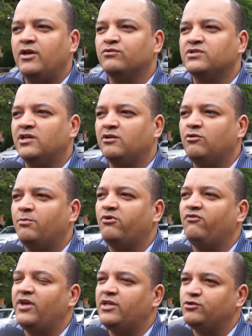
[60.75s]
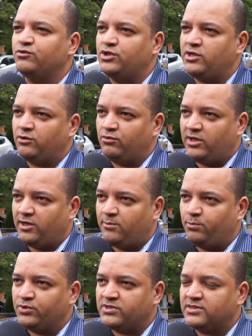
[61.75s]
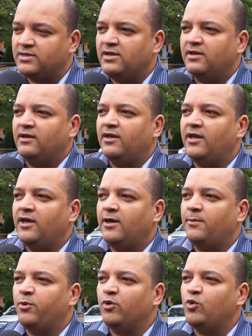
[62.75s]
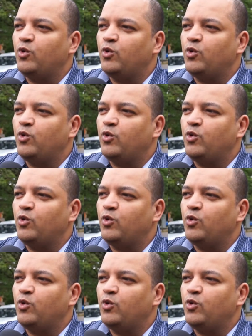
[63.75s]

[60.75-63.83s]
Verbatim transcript: Venham cedo, aproveite o dia no campus é,